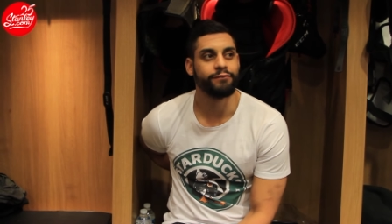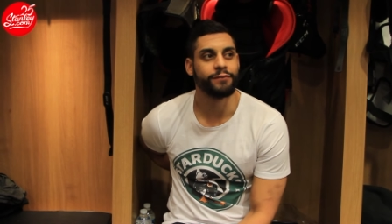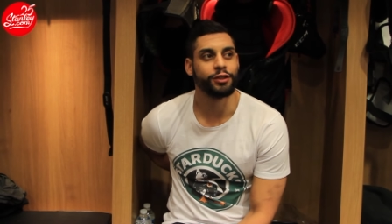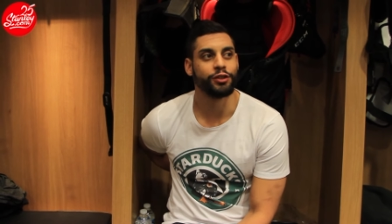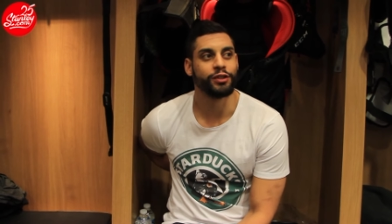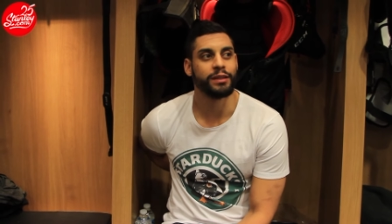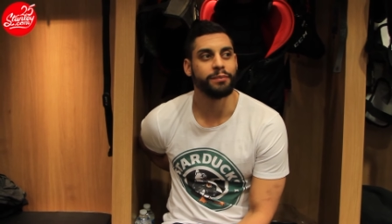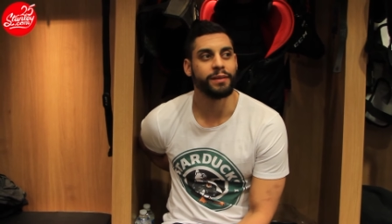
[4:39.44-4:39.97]

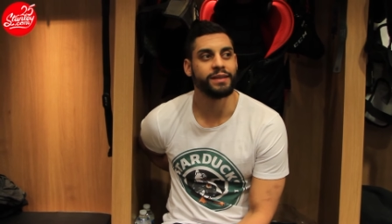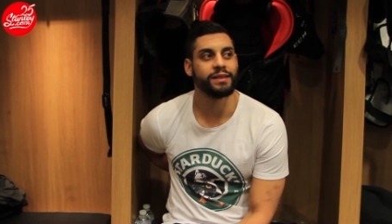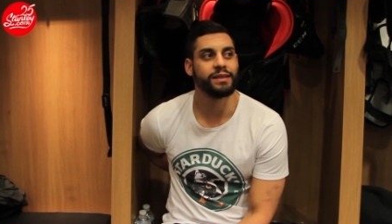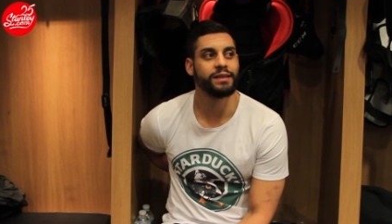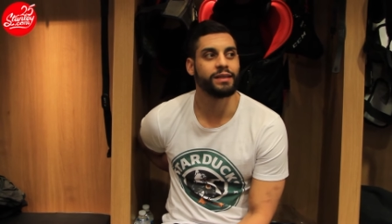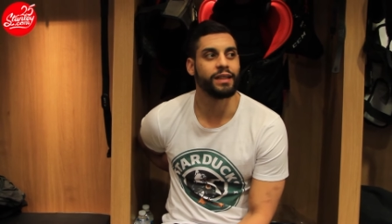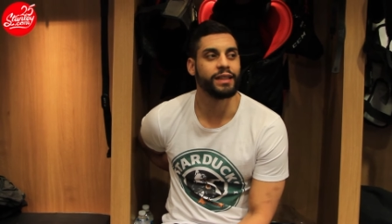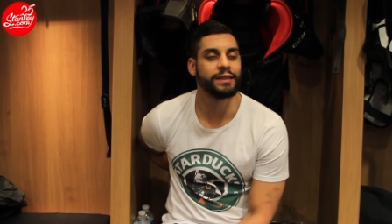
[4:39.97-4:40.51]
Je sais pas
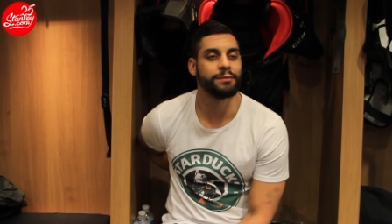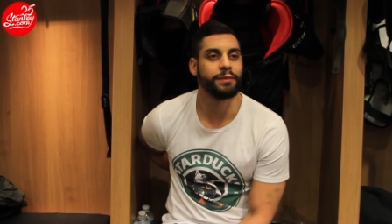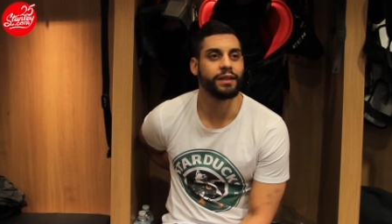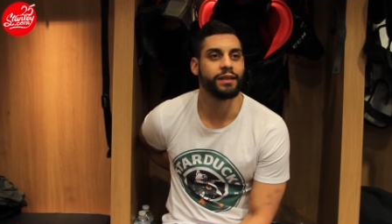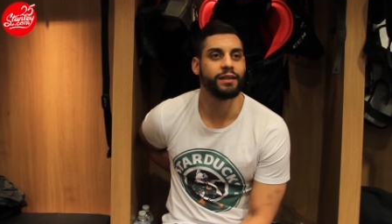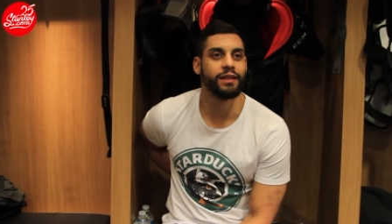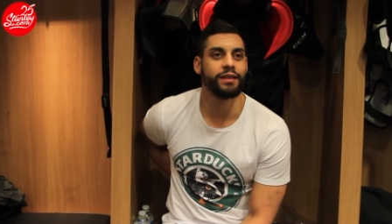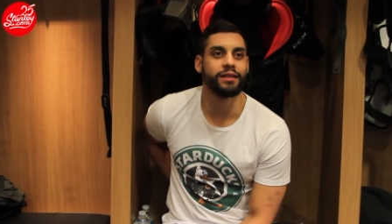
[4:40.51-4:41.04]
si
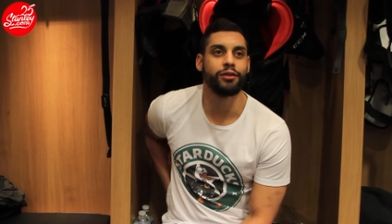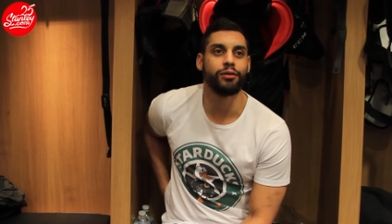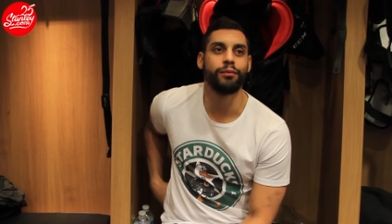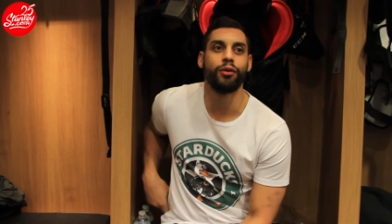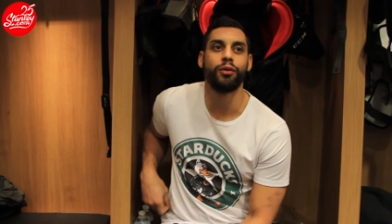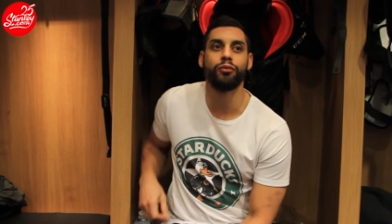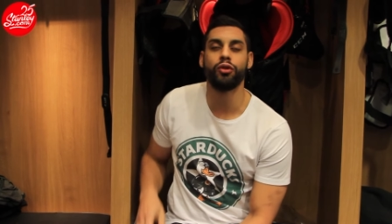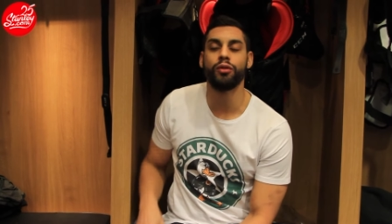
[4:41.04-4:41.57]
respecté c'est le
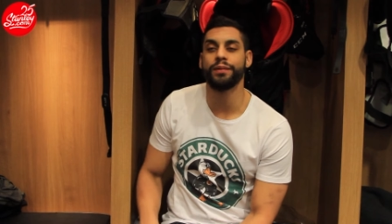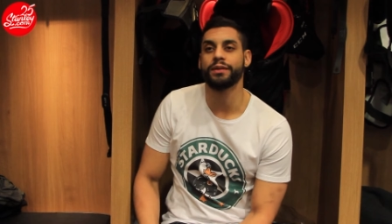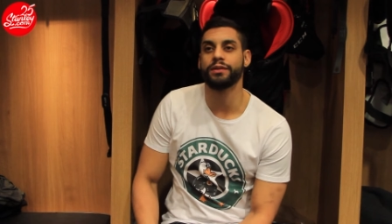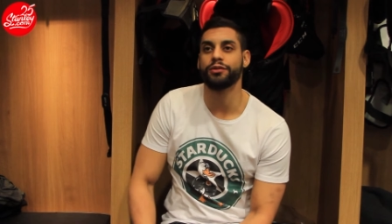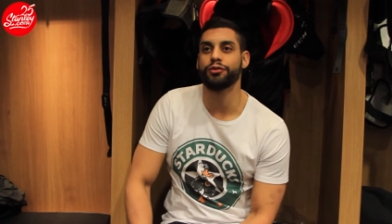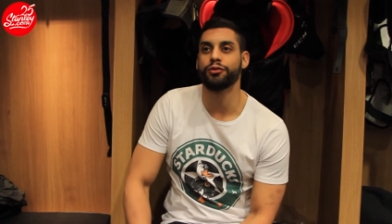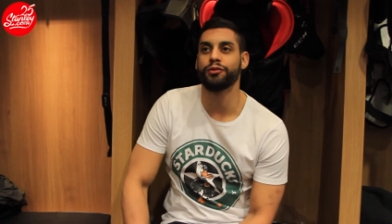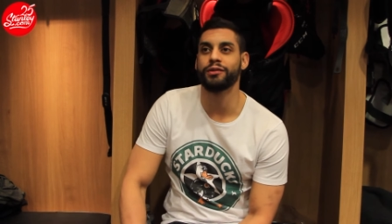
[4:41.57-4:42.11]
bon mot parce
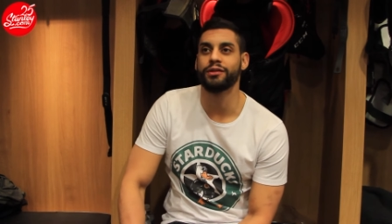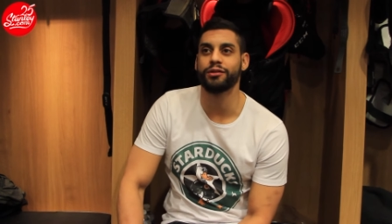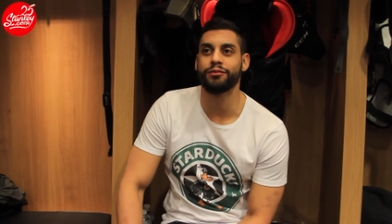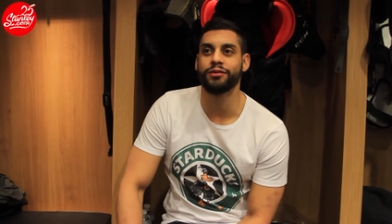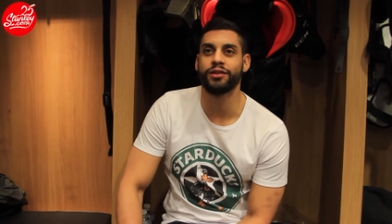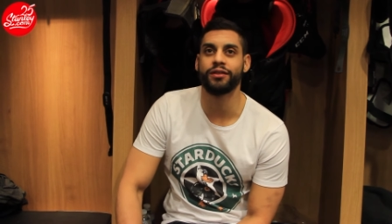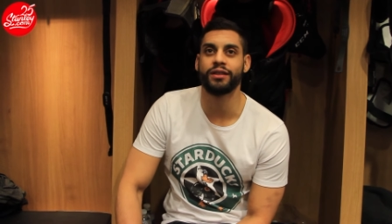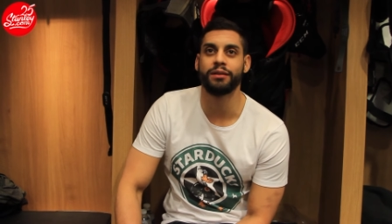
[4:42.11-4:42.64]
que je, ne me
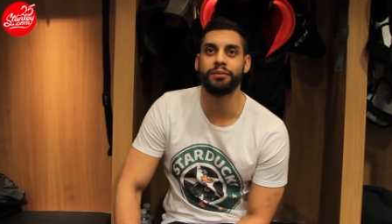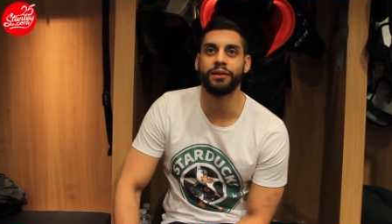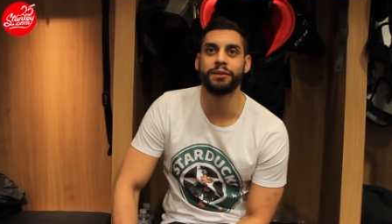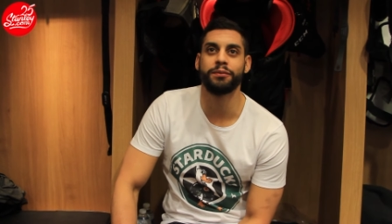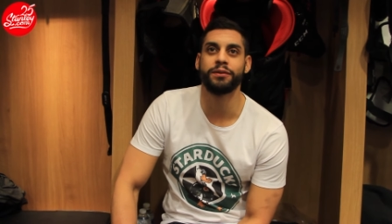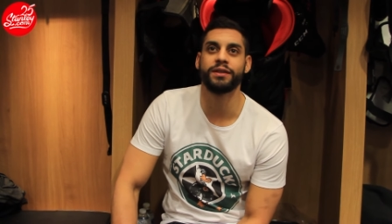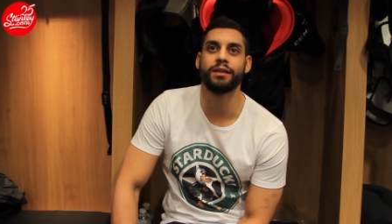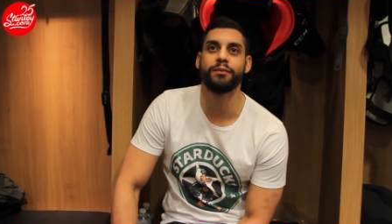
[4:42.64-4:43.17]
sentais pas
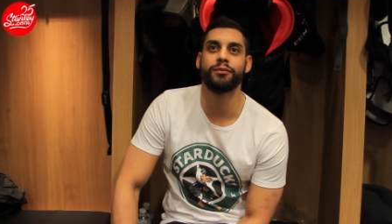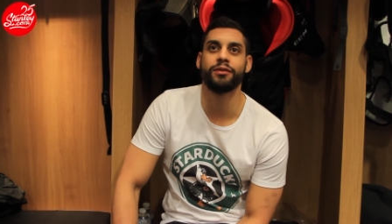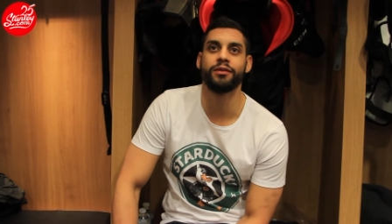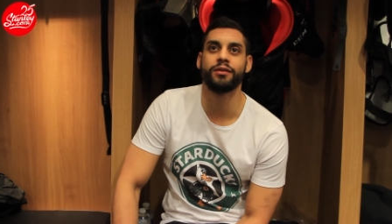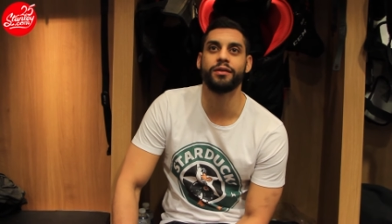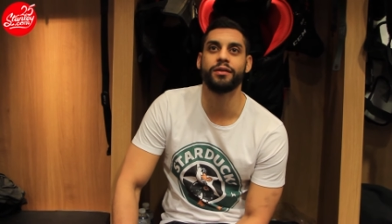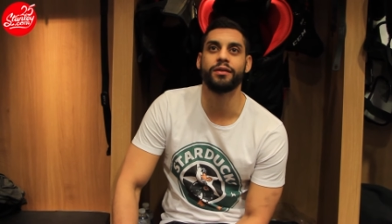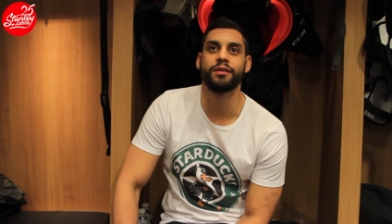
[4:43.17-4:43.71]

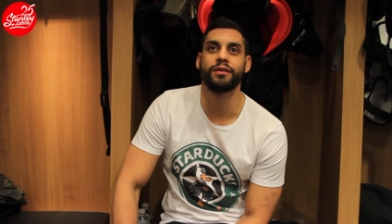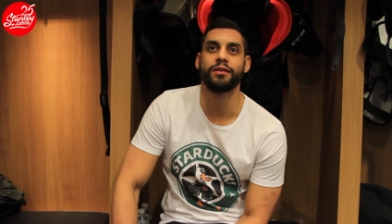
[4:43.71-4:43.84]
spécialement